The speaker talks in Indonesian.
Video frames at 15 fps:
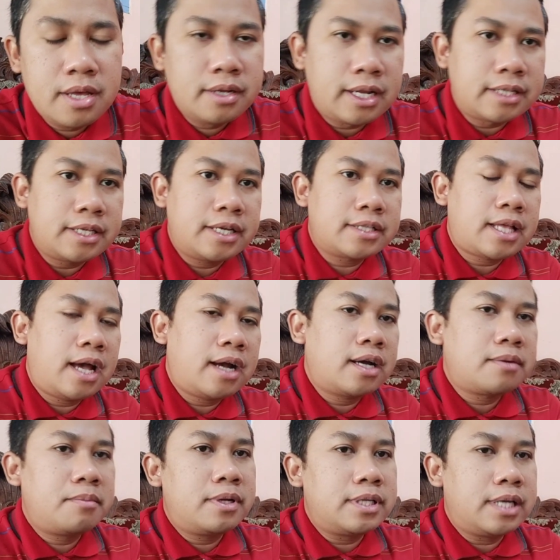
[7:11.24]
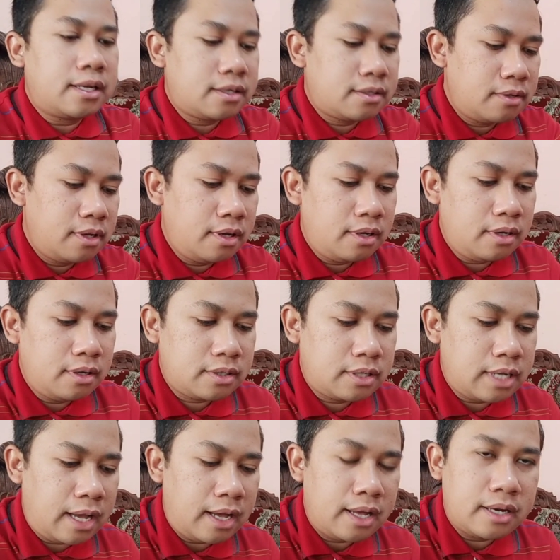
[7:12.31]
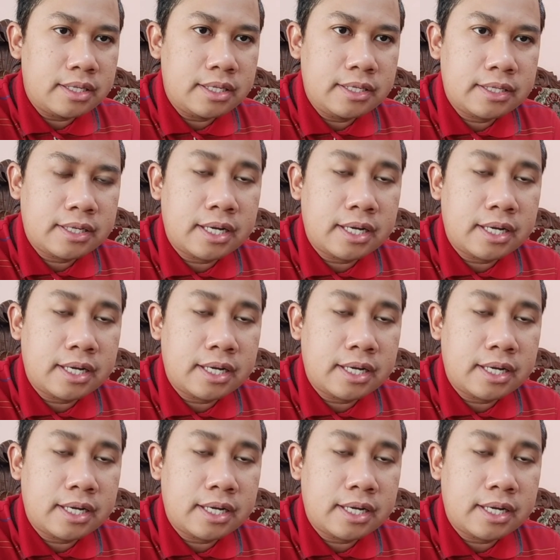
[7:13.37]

nanti kita akan melihat e, dari